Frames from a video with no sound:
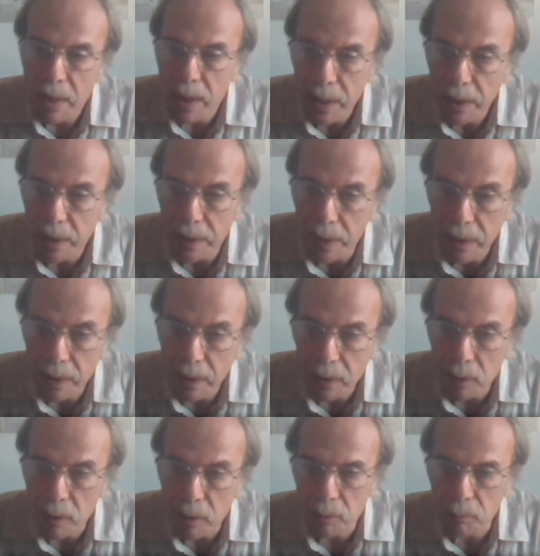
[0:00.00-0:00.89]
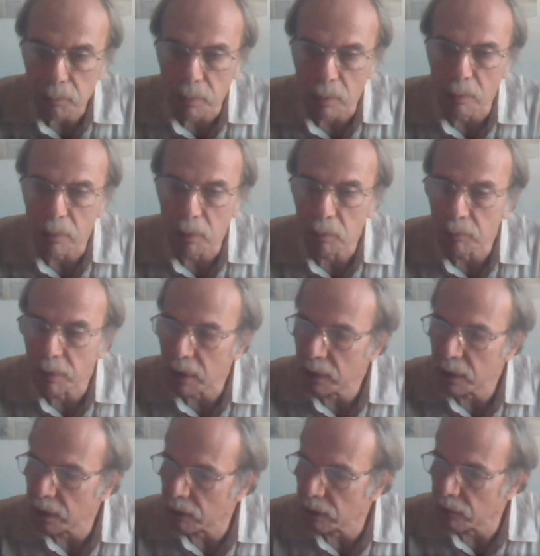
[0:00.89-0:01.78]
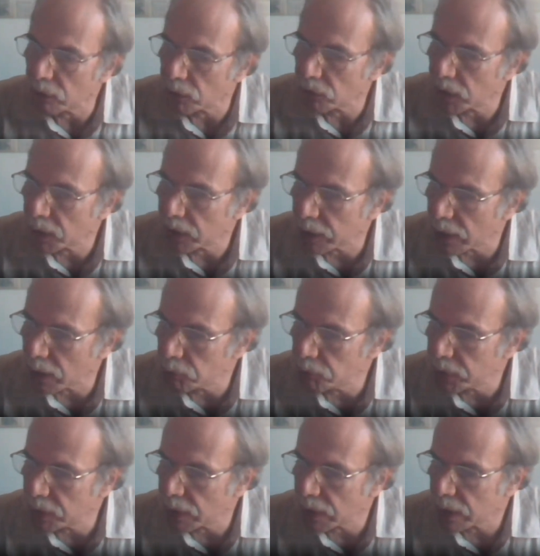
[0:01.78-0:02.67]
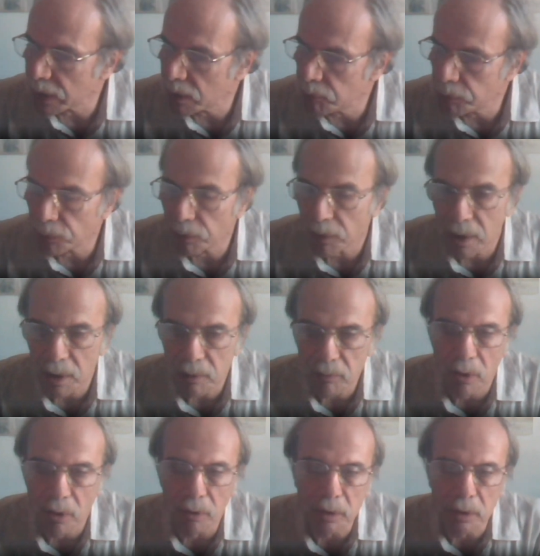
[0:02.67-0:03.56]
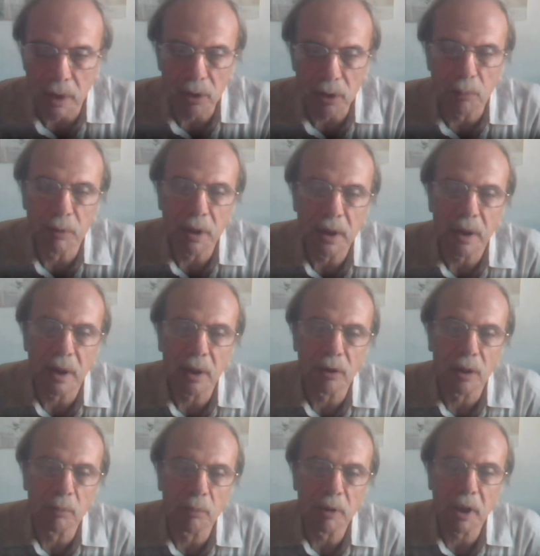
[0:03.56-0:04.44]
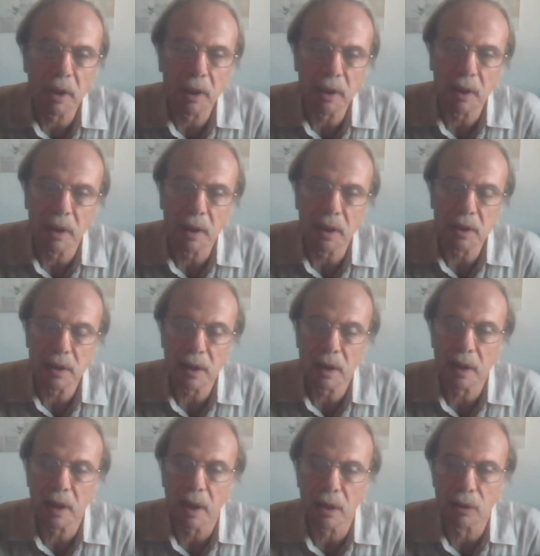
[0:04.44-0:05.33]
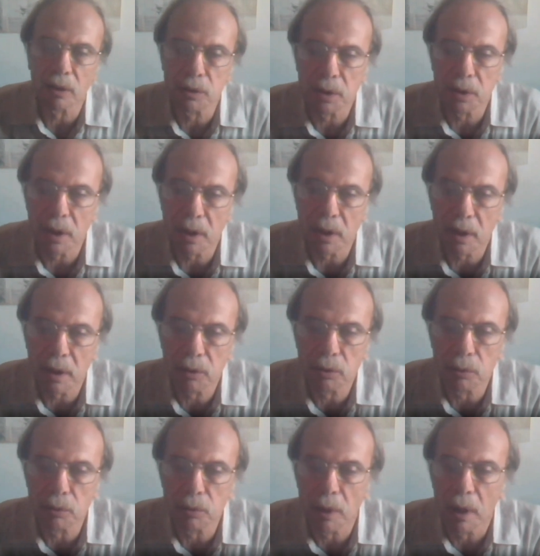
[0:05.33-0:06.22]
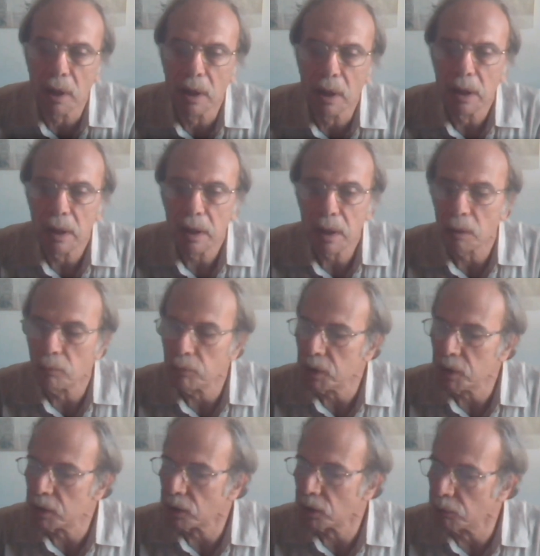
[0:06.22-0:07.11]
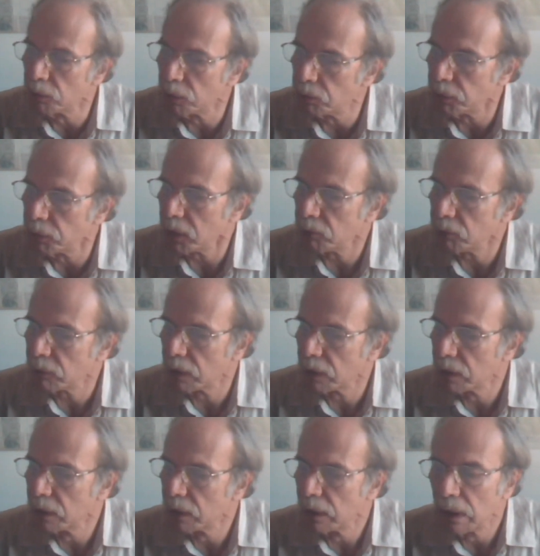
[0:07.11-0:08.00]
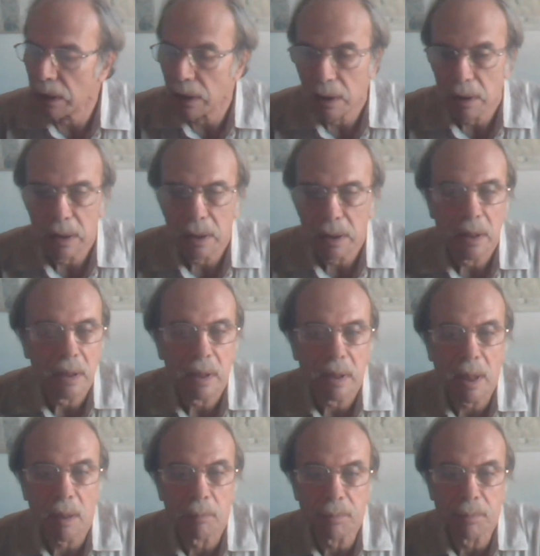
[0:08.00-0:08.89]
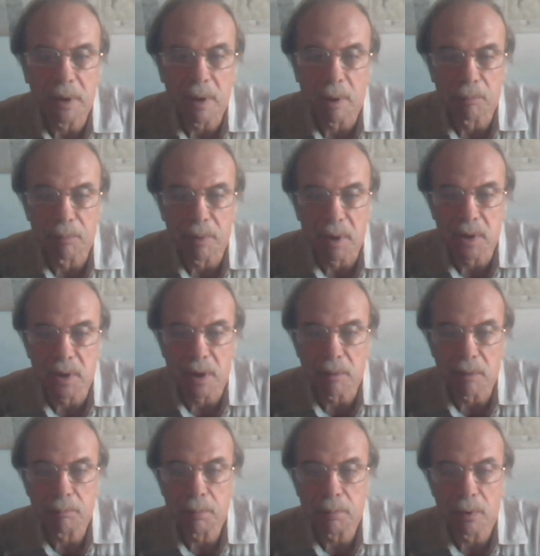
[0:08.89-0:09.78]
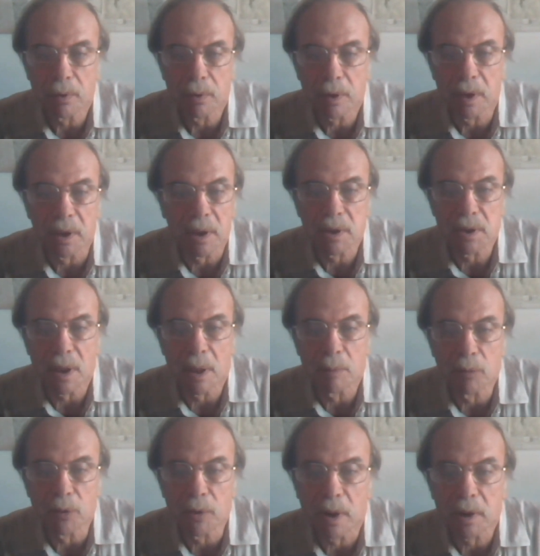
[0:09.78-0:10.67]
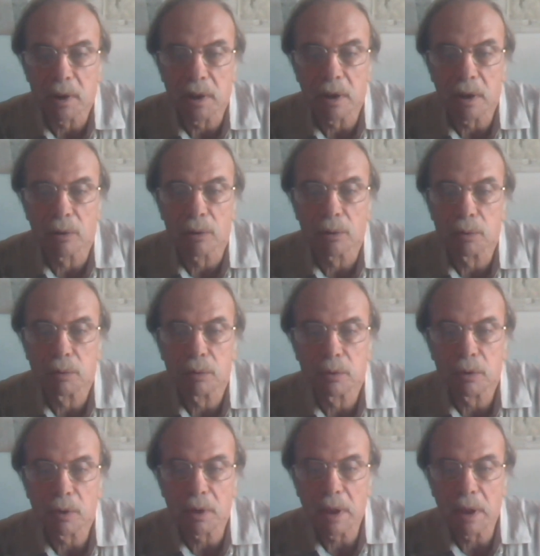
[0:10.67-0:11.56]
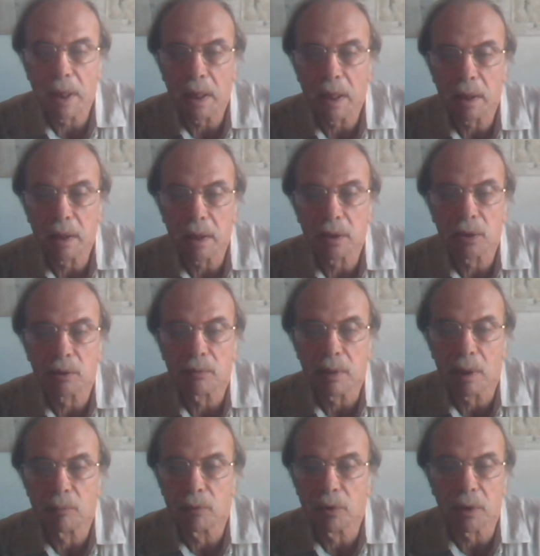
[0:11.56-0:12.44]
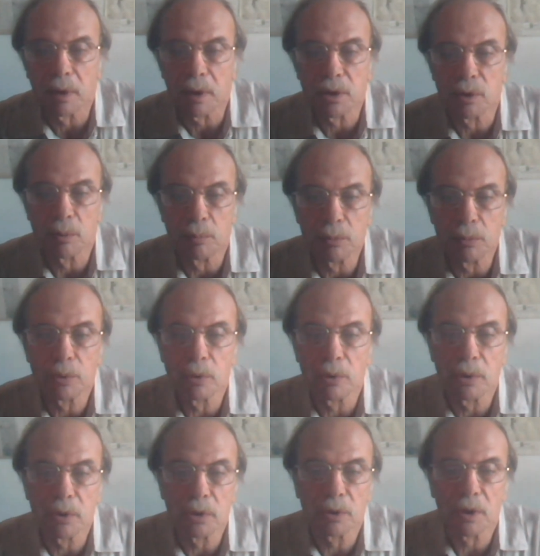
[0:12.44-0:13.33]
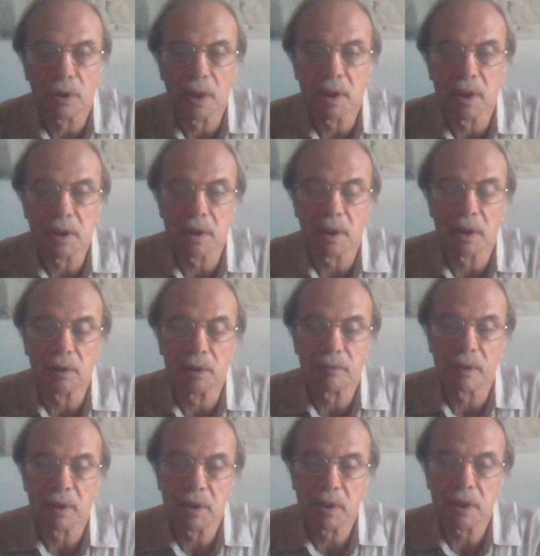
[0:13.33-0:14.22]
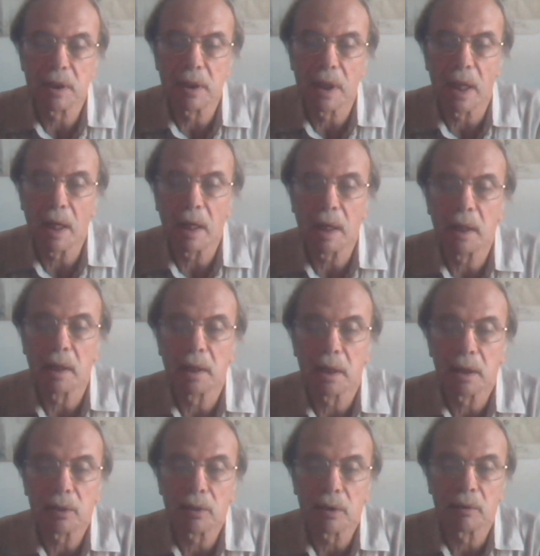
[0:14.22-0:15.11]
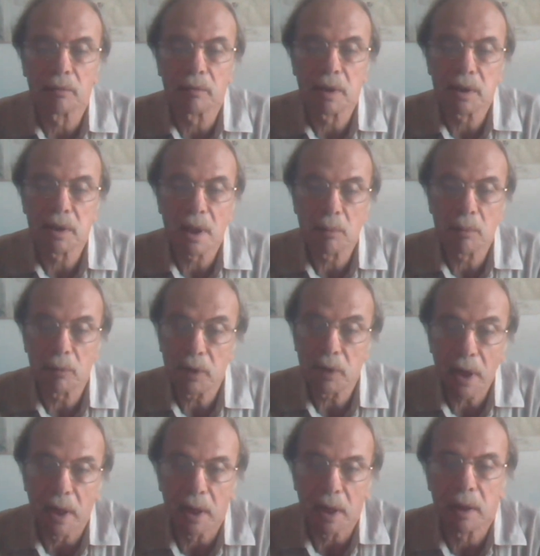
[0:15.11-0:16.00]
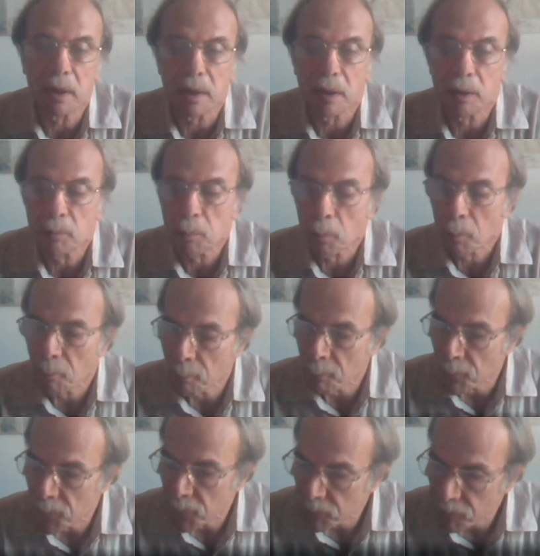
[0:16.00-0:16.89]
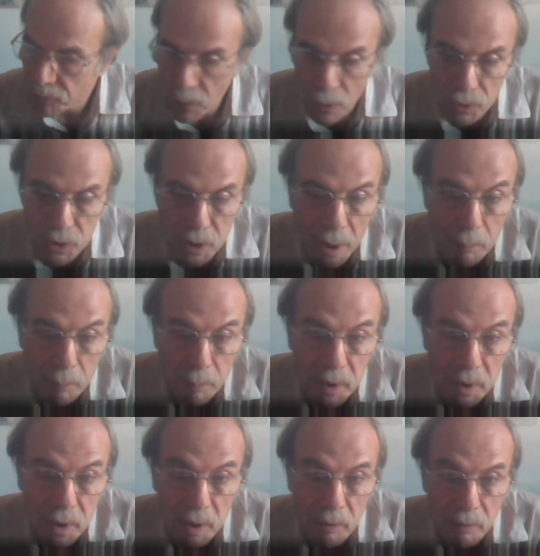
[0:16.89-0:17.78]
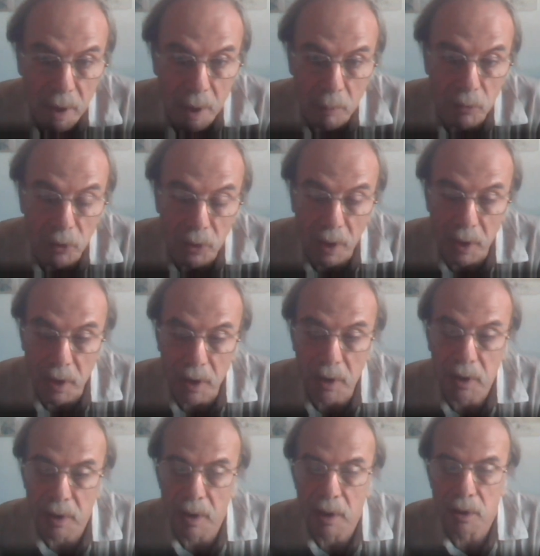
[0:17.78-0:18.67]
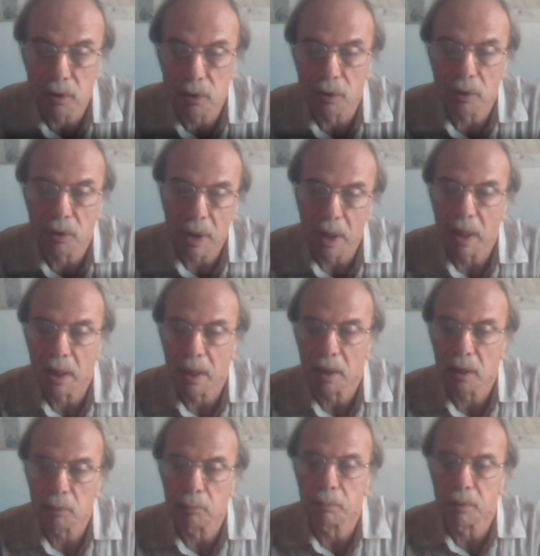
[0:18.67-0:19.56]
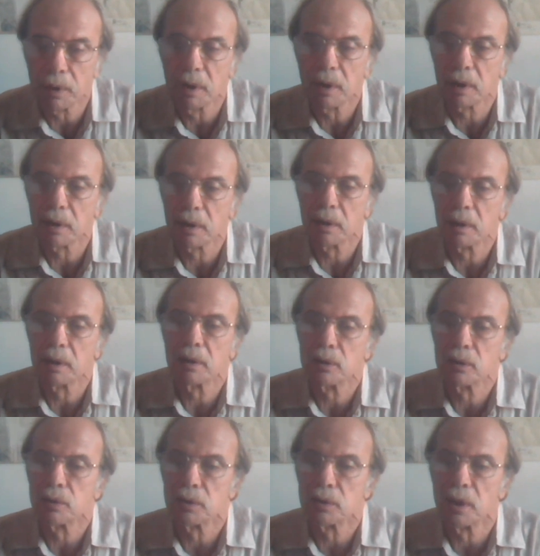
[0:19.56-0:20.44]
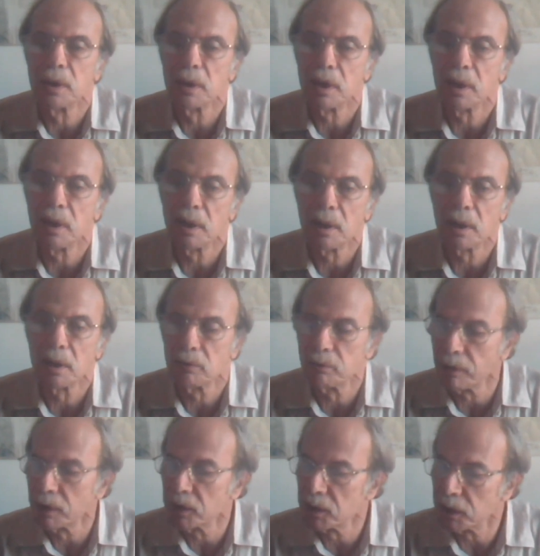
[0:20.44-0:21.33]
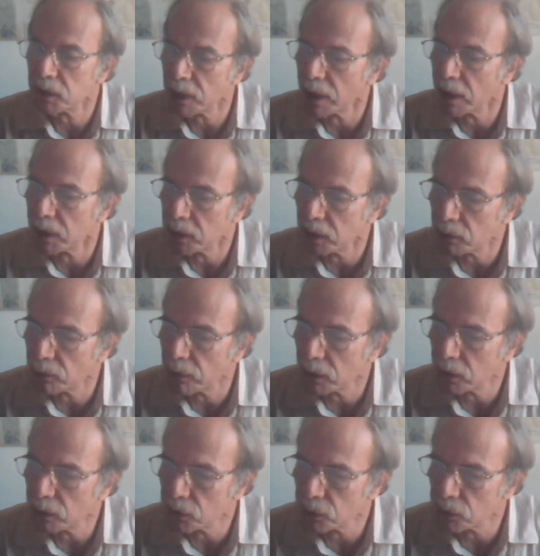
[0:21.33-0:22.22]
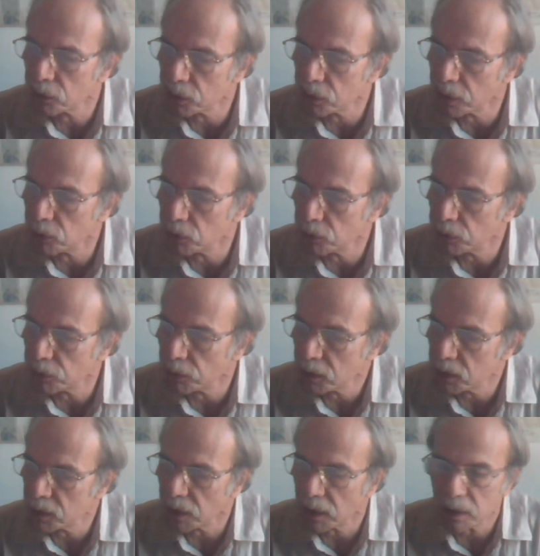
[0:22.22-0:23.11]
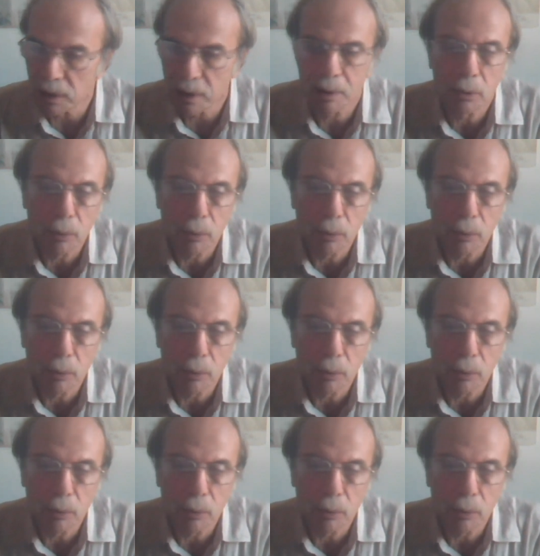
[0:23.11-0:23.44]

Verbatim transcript: Ed è probabilmente quello che capita il più delle volte. Io mi tengo la mia credenza, Carlo si tiene la sua e amici come prima. Capita per esempio che leggiamo un articolo sul giornale, troviamo che dice un mucchio di sciocchezze e di falsità e che cosa facciamo? Niente. Non sempre scriviamo una lettera al giornale per sostenere la falsità di quanto sostenuto, eccetera.